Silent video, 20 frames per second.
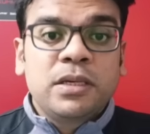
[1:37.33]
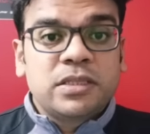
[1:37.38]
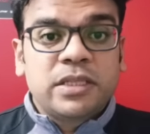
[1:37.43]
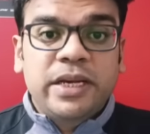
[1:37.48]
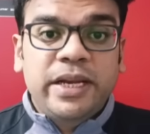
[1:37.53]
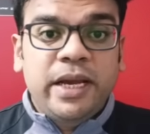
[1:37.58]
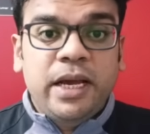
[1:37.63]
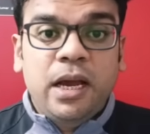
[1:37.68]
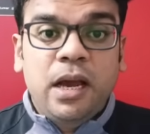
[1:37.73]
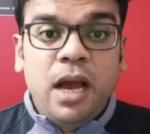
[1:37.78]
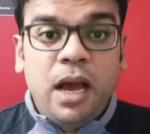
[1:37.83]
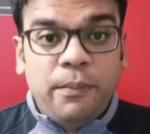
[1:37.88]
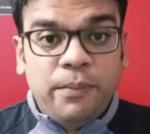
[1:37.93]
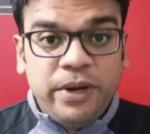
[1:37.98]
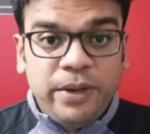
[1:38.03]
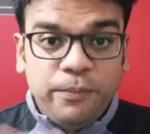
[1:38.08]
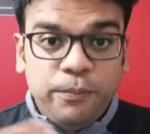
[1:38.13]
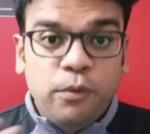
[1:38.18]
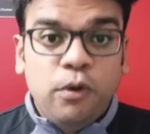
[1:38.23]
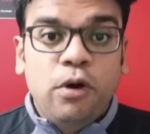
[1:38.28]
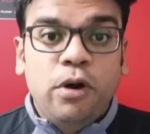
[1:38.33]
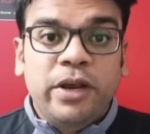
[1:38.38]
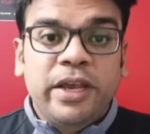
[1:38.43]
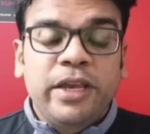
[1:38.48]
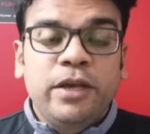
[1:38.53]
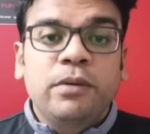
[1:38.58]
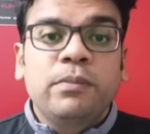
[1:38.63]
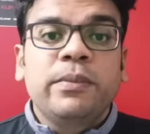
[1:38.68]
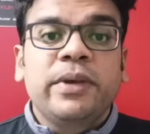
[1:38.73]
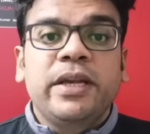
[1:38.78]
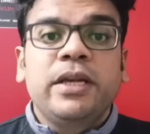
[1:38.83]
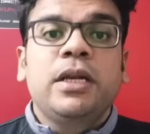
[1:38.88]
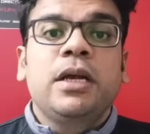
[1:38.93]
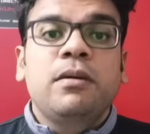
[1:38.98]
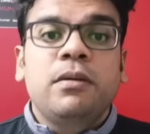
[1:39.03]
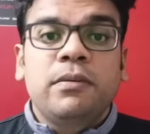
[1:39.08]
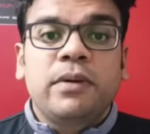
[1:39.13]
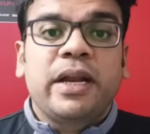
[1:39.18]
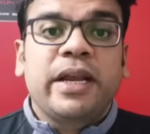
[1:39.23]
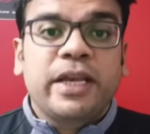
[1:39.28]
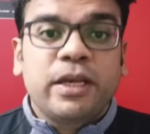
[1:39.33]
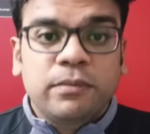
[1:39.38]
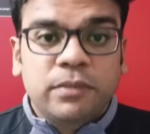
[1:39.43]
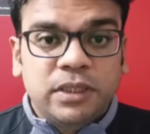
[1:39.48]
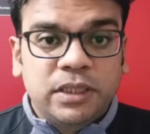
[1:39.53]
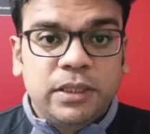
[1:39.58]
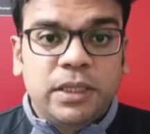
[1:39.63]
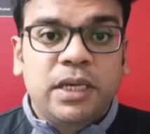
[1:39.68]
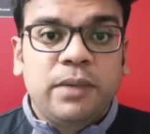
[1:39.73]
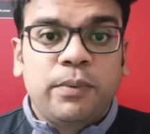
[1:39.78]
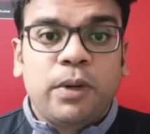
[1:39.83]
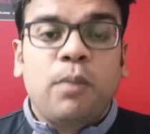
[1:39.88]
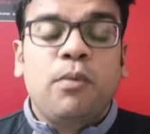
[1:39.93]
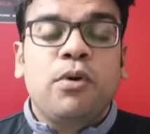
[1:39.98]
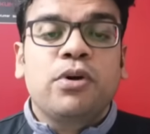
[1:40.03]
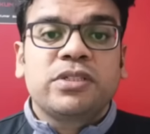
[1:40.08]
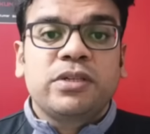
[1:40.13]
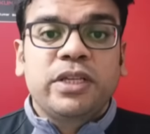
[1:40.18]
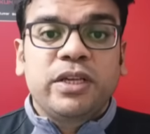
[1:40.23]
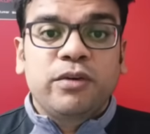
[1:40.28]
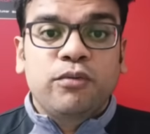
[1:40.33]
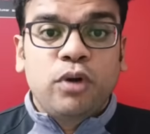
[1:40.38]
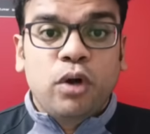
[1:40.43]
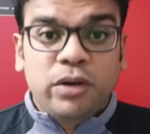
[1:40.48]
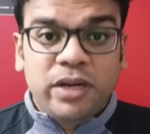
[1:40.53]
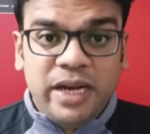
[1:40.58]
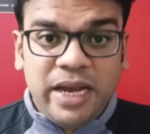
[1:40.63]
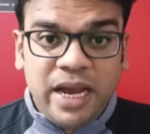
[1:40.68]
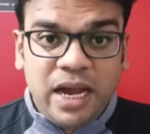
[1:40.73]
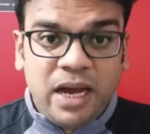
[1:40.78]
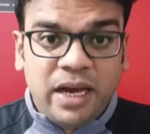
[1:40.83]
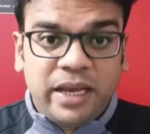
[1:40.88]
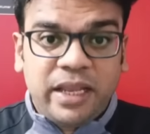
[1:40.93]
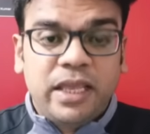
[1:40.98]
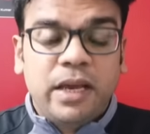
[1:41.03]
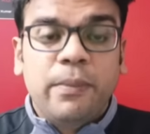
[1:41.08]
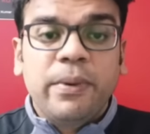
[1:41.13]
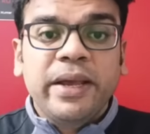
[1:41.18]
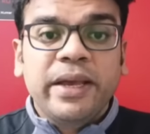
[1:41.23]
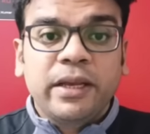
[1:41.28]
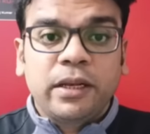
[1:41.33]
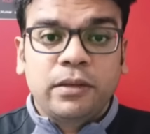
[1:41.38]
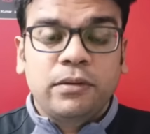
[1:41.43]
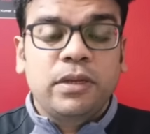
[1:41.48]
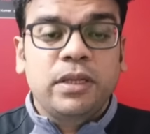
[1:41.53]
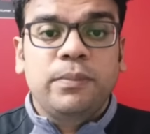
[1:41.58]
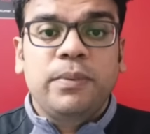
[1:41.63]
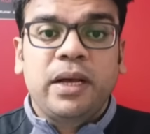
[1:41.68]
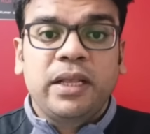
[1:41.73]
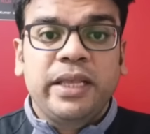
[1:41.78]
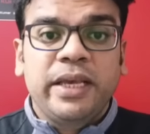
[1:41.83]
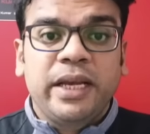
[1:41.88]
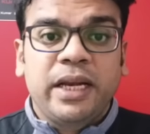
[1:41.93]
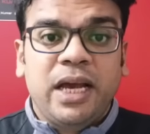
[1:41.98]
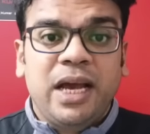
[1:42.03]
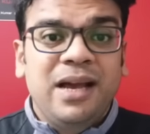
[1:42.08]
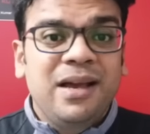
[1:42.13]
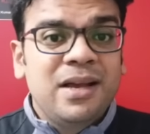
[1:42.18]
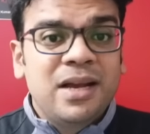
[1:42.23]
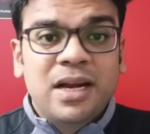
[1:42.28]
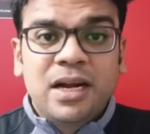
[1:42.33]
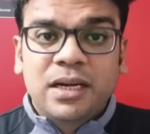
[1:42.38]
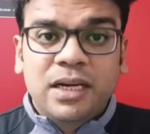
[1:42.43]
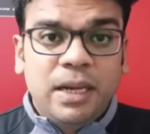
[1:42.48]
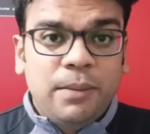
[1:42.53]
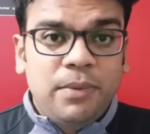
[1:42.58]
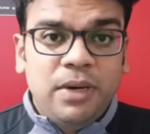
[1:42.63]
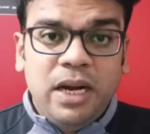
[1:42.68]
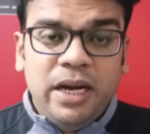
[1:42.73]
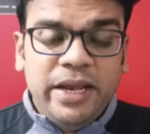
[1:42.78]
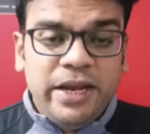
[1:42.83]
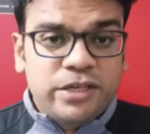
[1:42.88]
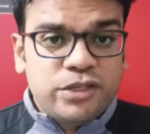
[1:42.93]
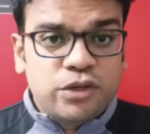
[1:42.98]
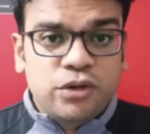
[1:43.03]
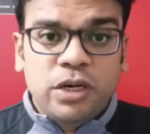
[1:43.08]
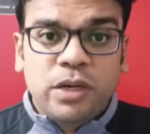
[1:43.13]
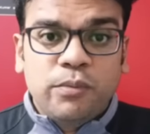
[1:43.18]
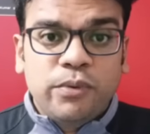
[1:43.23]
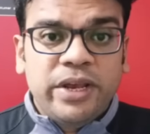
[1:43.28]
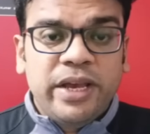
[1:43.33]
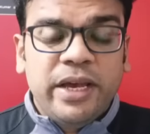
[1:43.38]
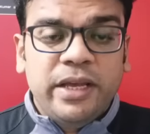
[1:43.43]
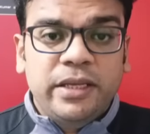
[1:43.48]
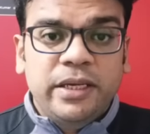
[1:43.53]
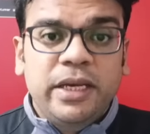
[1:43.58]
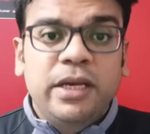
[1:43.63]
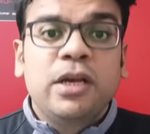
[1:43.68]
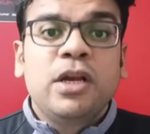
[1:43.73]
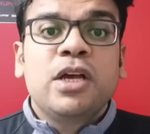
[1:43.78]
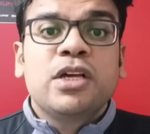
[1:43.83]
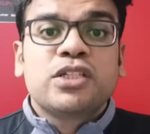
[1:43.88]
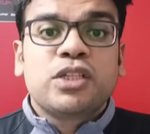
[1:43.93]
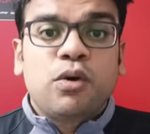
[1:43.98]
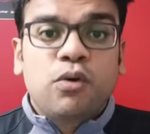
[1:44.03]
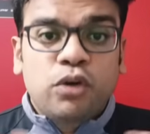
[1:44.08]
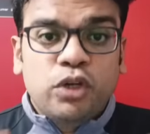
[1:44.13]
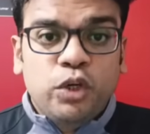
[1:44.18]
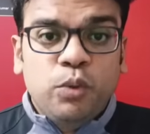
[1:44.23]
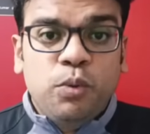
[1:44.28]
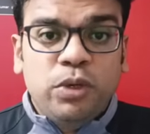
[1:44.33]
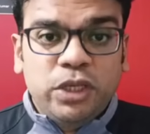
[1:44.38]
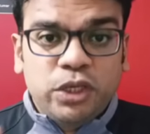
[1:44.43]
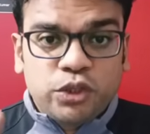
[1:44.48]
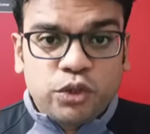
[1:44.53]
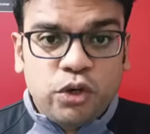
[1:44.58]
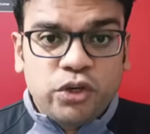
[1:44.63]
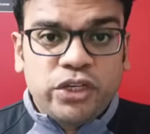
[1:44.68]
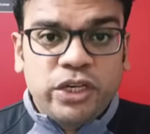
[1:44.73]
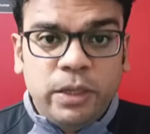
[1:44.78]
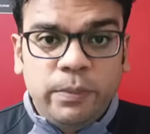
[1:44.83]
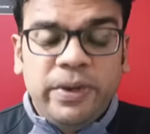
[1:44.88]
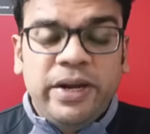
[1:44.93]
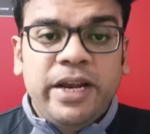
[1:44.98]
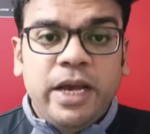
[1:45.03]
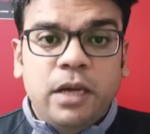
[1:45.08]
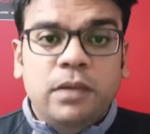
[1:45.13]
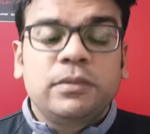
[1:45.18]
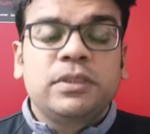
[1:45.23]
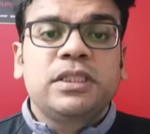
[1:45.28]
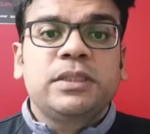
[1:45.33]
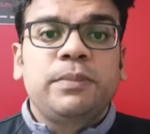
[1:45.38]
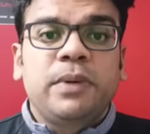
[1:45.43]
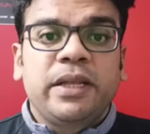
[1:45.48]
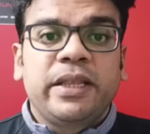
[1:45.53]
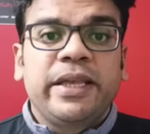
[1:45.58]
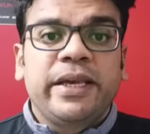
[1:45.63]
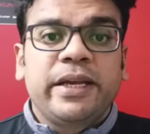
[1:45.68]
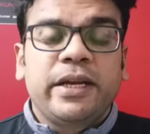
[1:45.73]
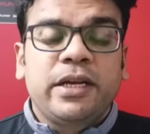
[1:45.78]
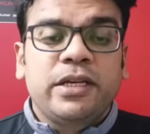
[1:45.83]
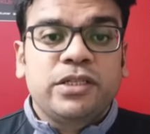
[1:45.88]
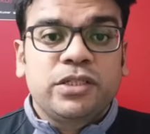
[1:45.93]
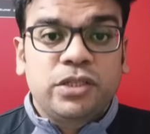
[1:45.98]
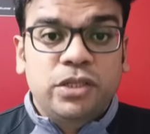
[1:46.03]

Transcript: சரியா அப்படி போகியும் இன்னும் வரைக்கும் வந்து ப்ரமோஸ் வந்து இவ்வளோ டிலே ஆகிறது அப்படிங்கிறது வந்து பார்த்தீங்கன்னா நம்மளால் ஏற்றுக்கொள்ள முடியாது ஸோ ஒட்டுமொத்த சோஷியல் மீடியாவும் வந்து பார்த்தீங்கன்னா